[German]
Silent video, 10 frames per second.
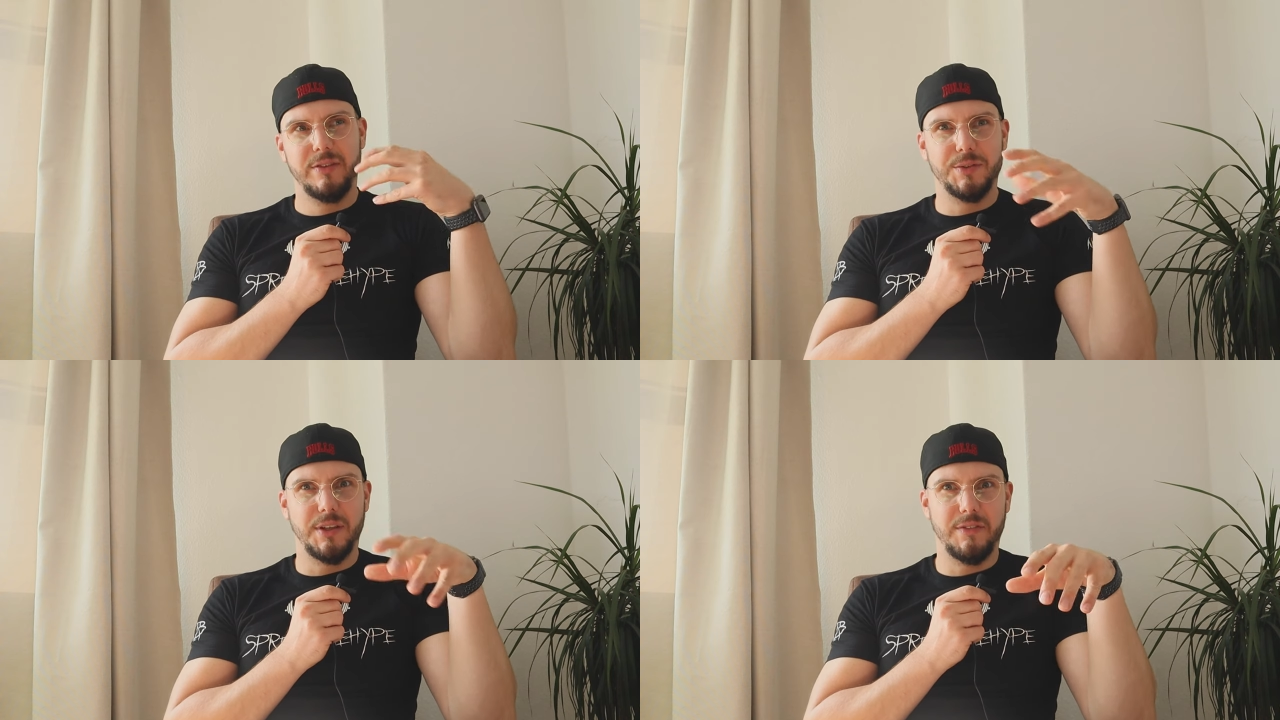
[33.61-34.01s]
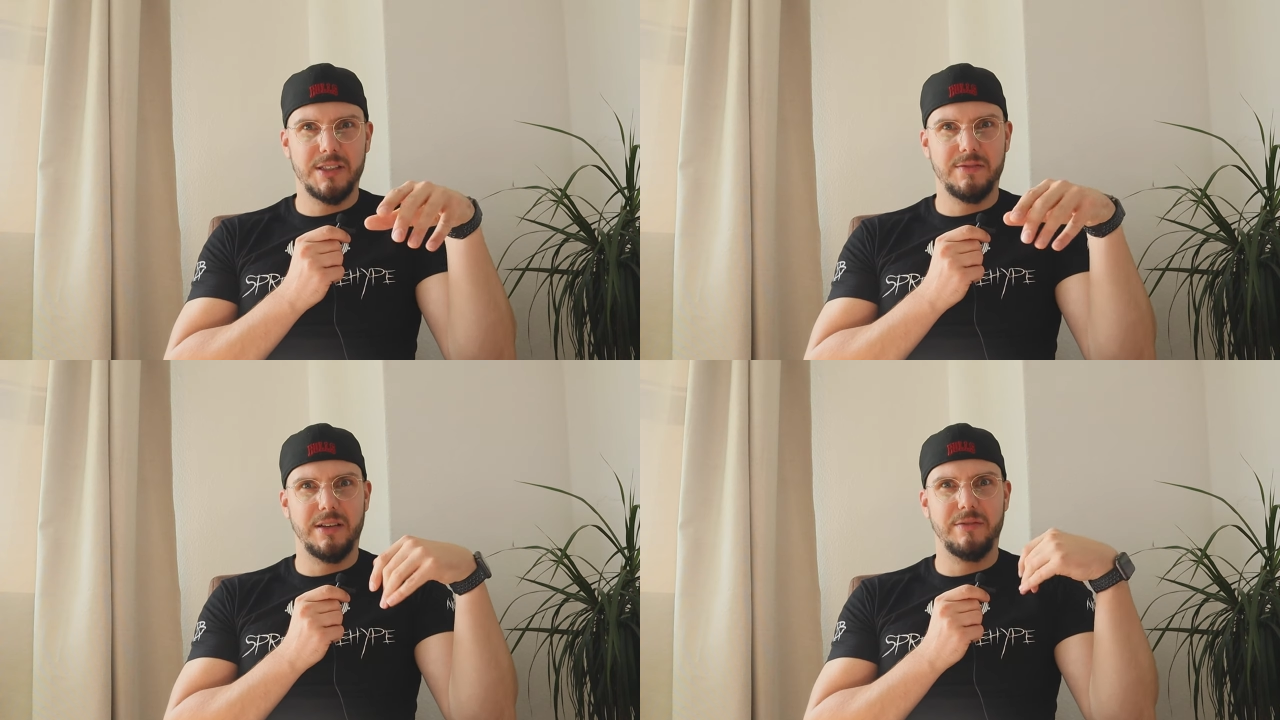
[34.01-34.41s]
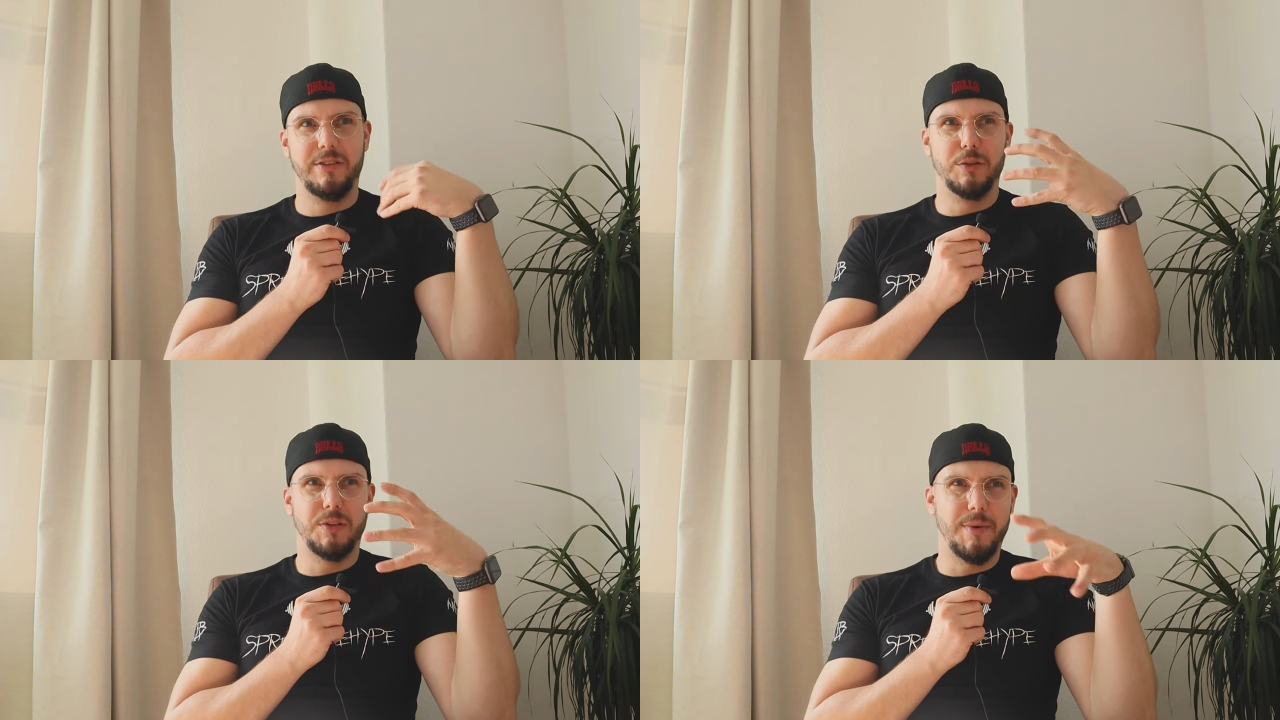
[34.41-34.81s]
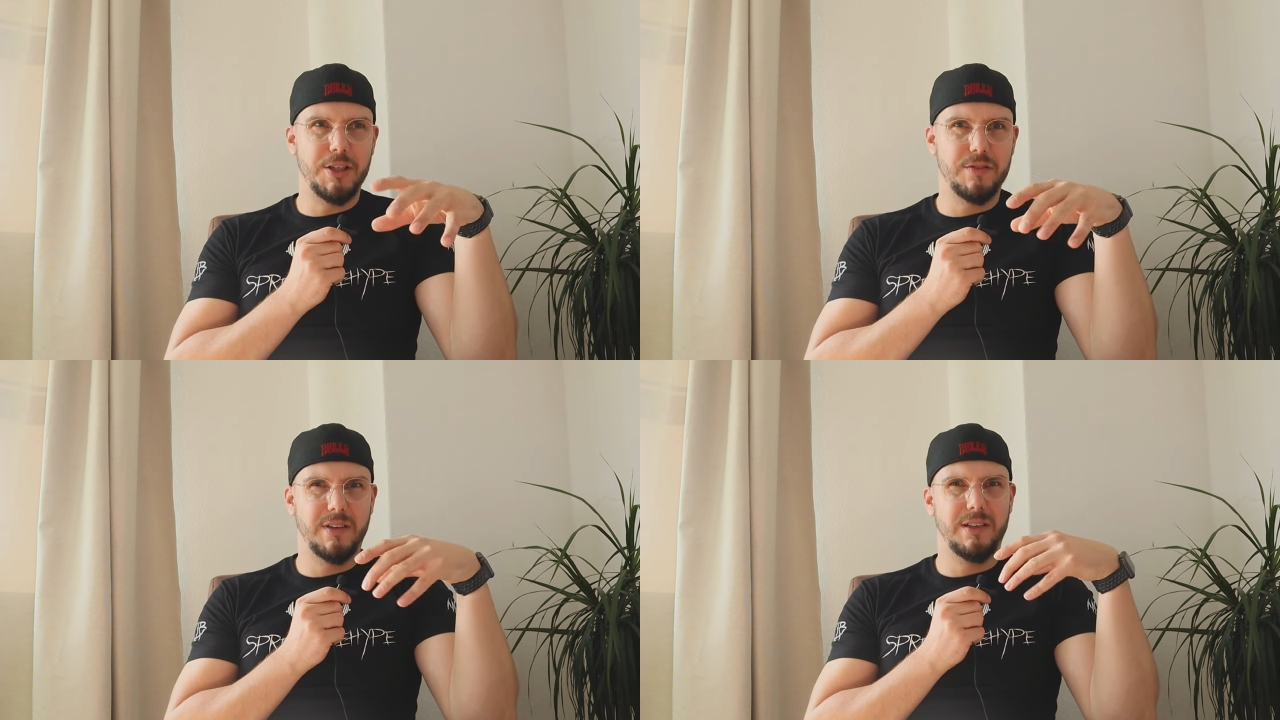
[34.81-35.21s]
viel unterwegs war, viel unter
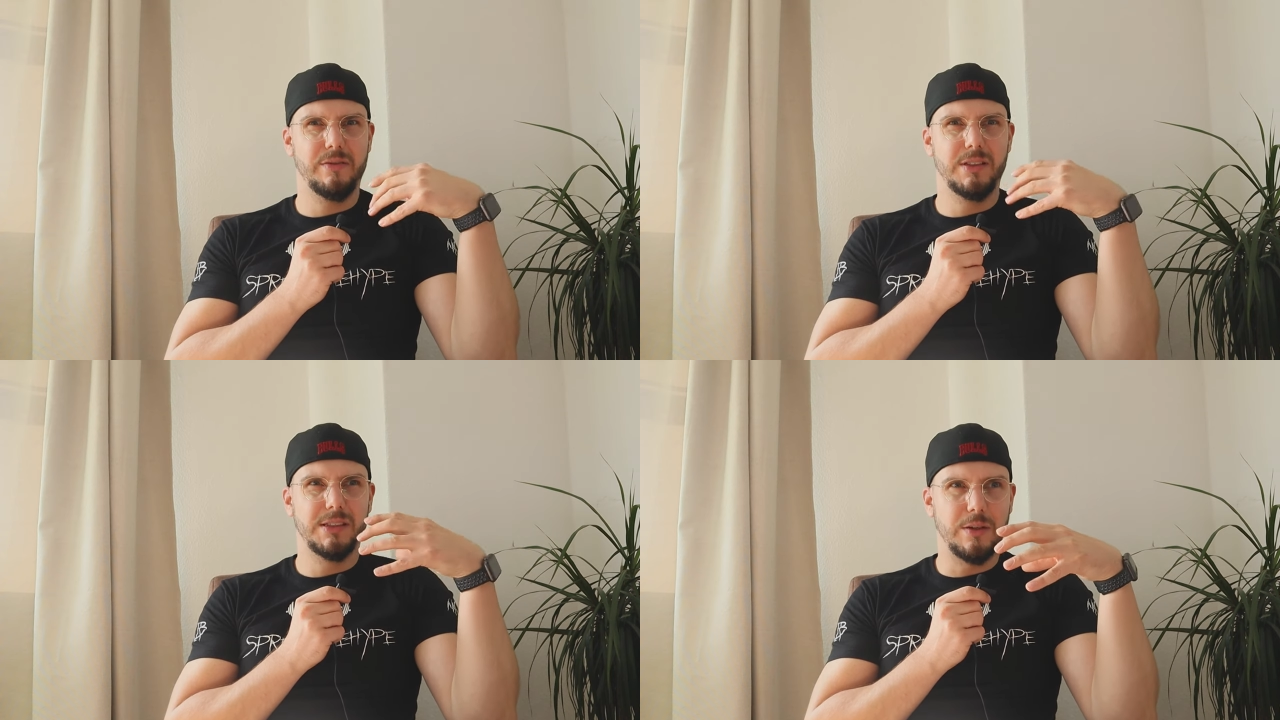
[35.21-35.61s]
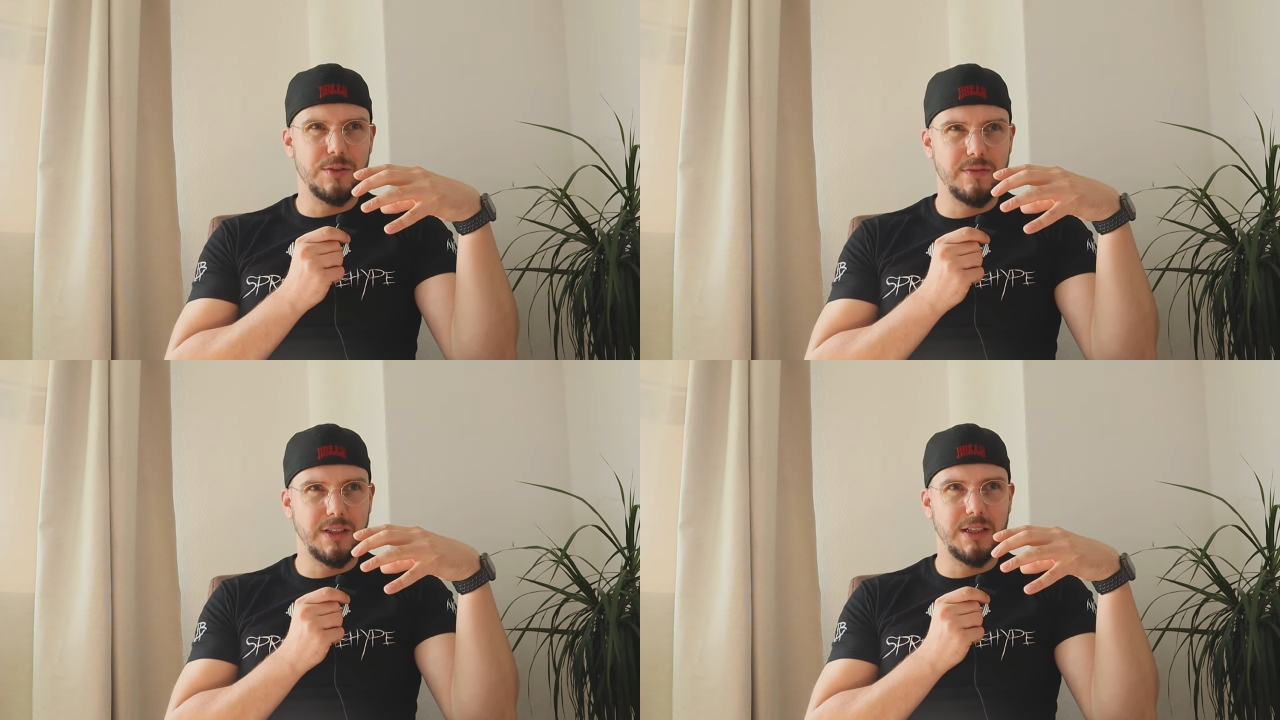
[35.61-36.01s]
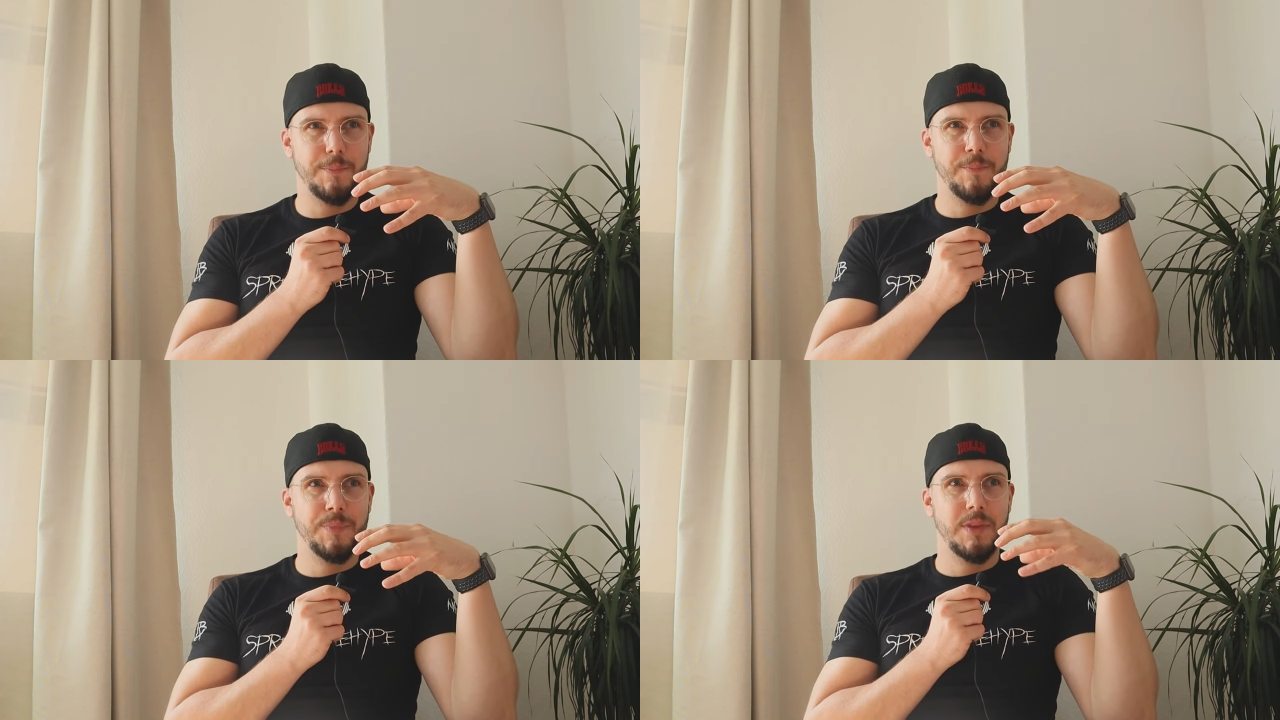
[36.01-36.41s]
Menschen war, viel draußen war,